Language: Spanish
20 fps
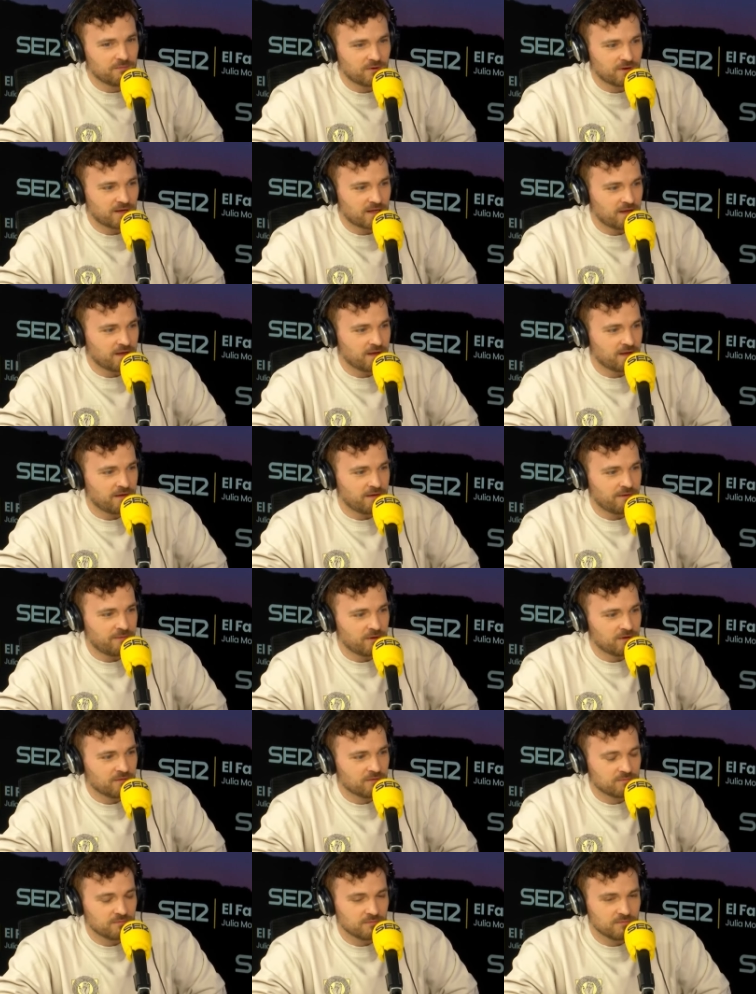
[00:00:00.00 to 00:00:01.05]
porque,
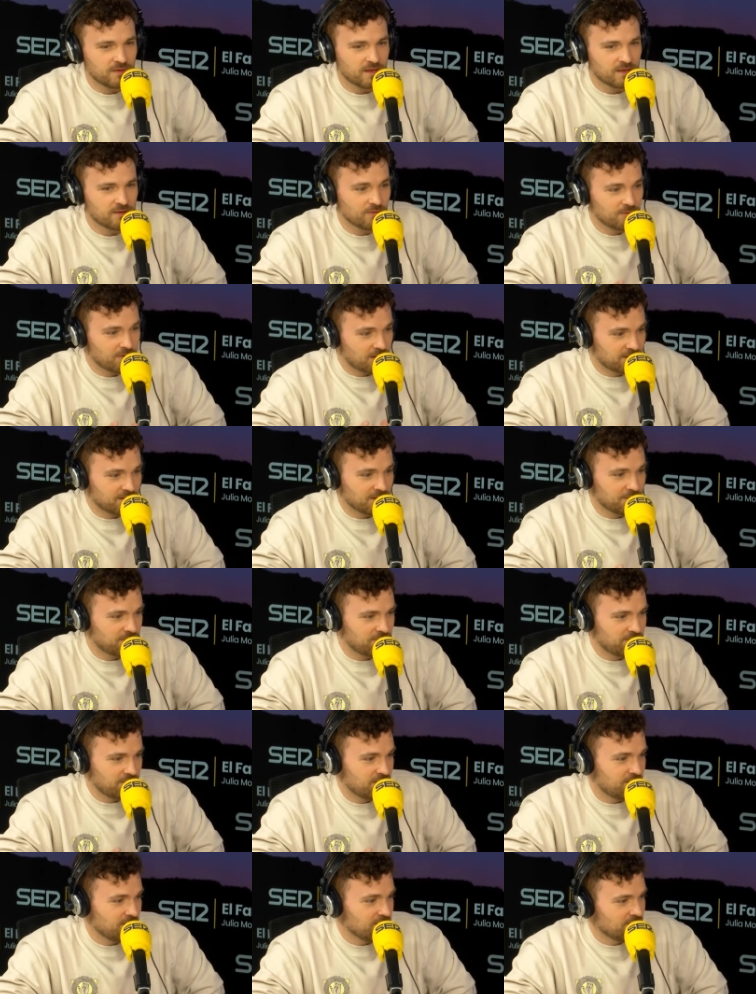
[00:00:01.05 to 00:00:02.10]
bueno, de eso va esta
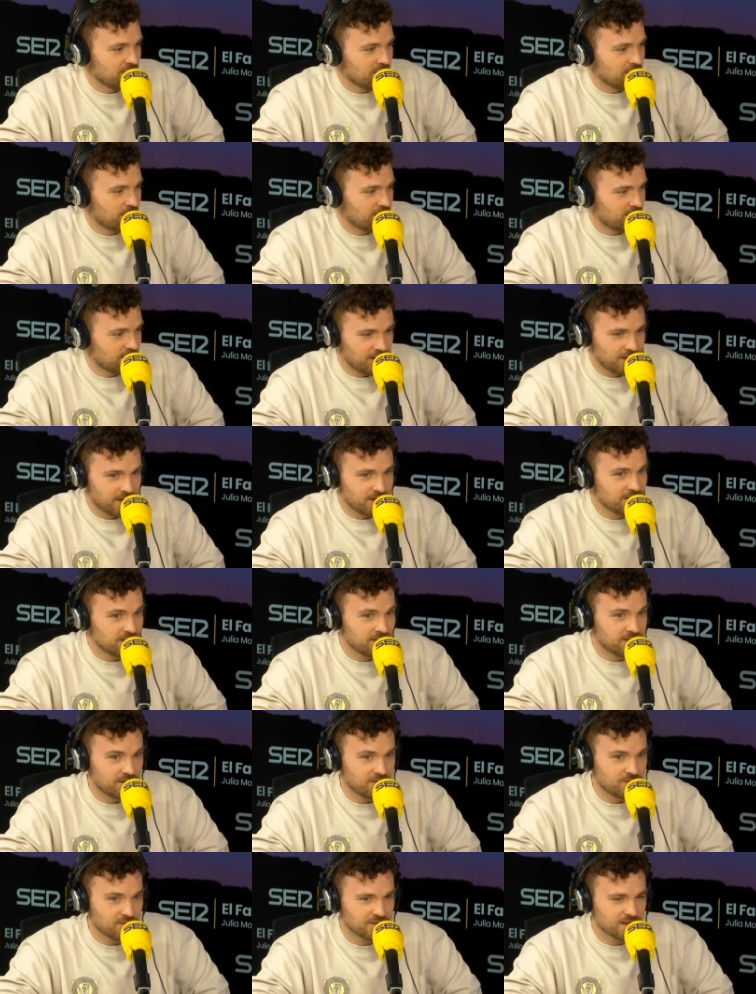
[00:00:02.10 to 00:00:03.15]
profesión, de hacerle
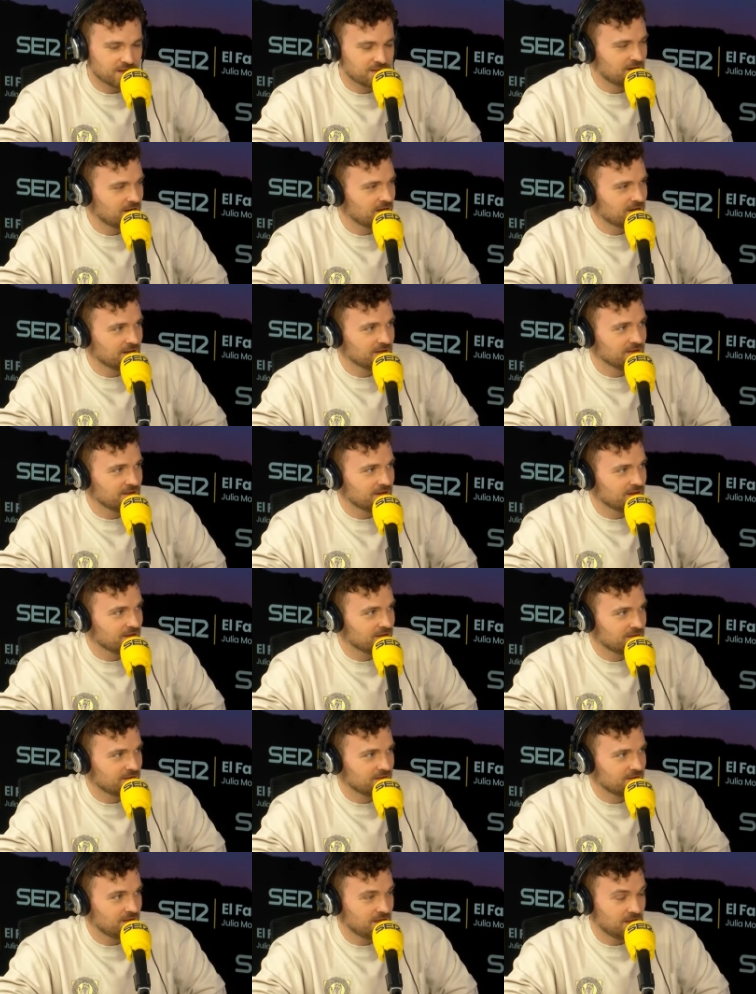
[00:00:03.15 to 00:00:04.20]
sentir cosas a la gente, que
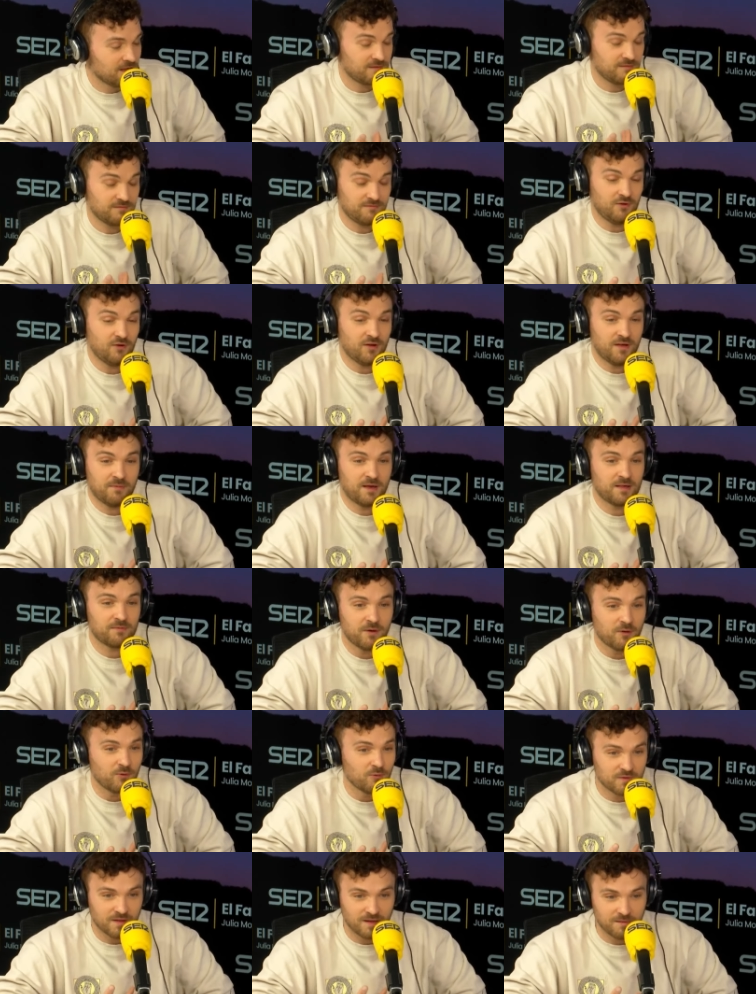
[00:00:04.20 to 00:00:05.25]
es, y es lo que más me
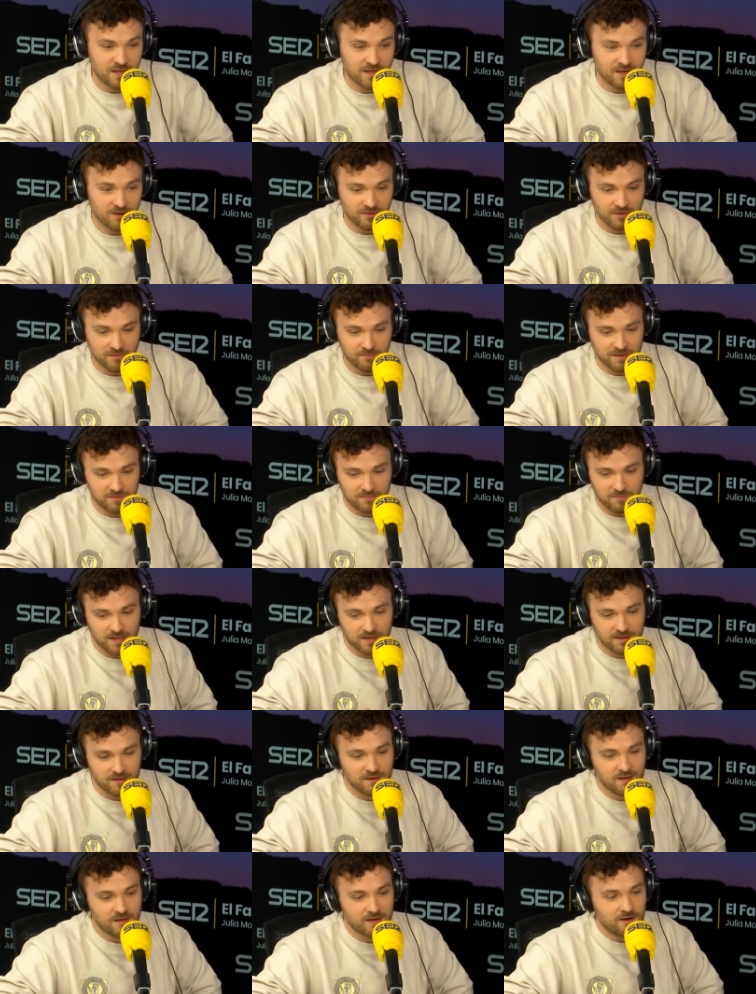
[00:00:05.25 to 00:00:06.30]
gusta a mí, lo que más,
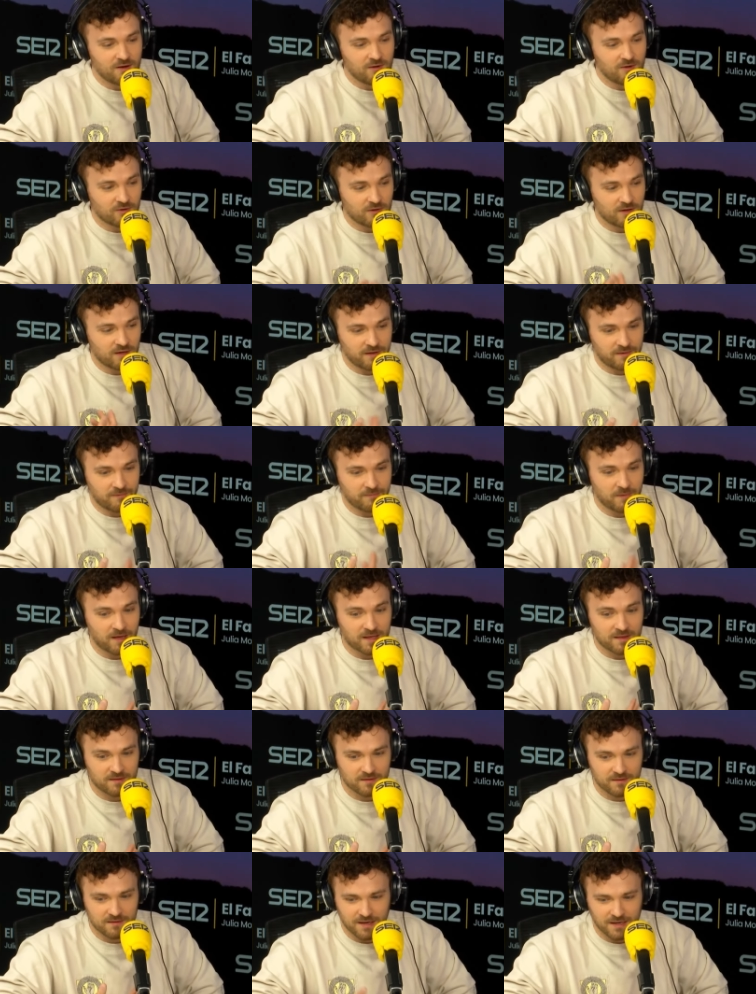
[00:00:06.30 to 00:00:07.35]
me, lo que
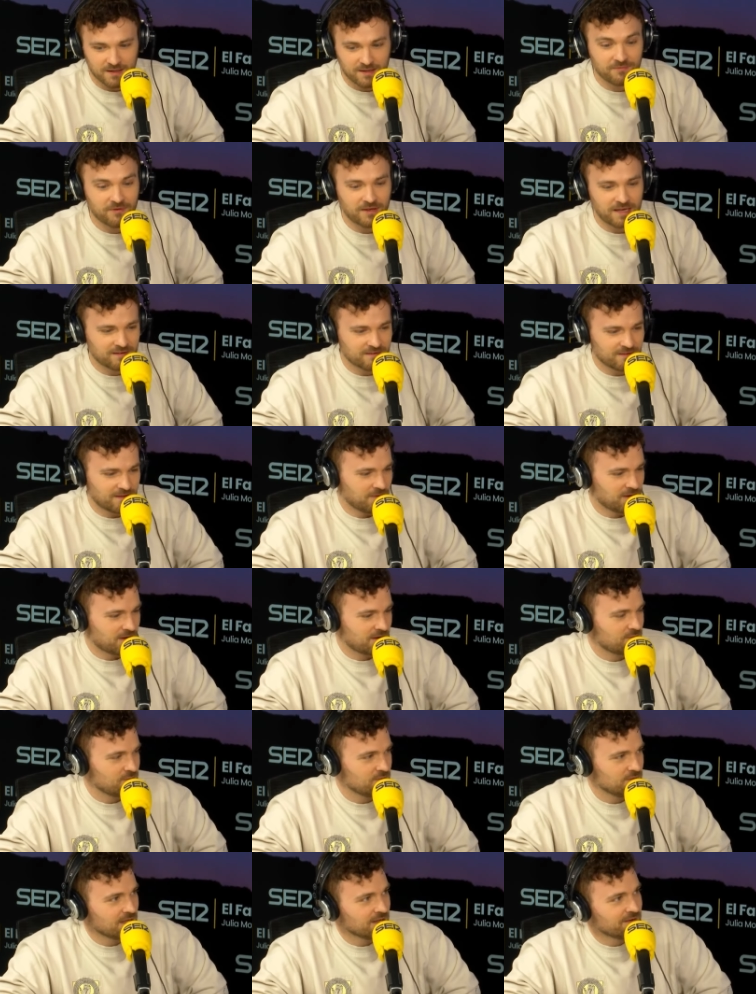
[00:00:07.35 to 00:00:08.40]
más gratificante me
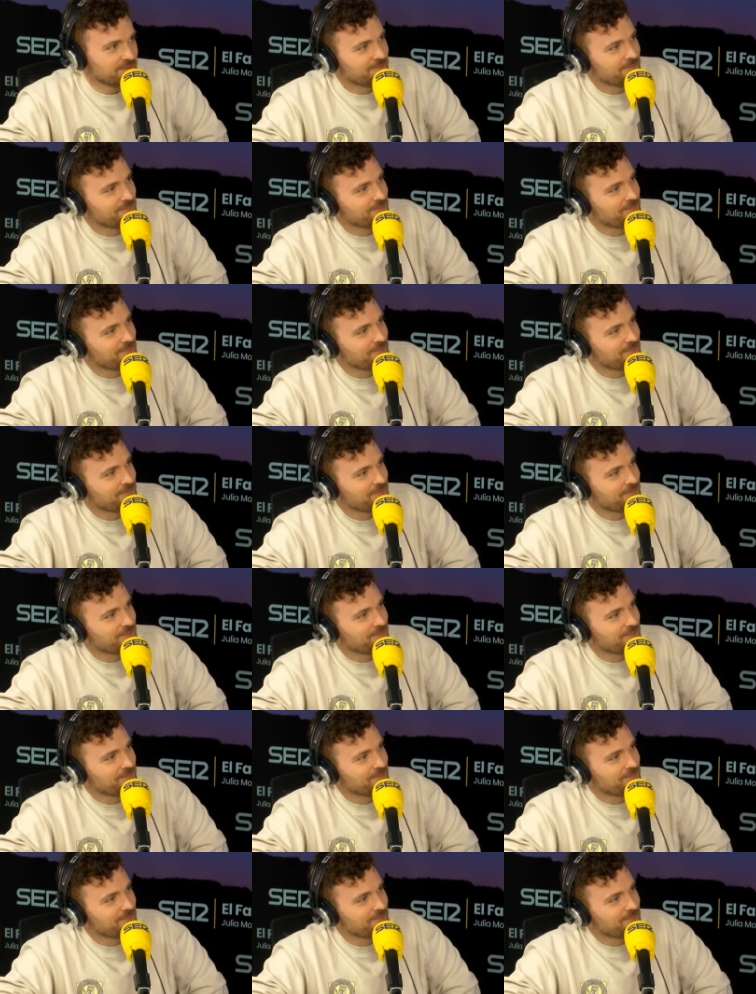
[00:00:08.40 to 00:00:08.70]
resulta.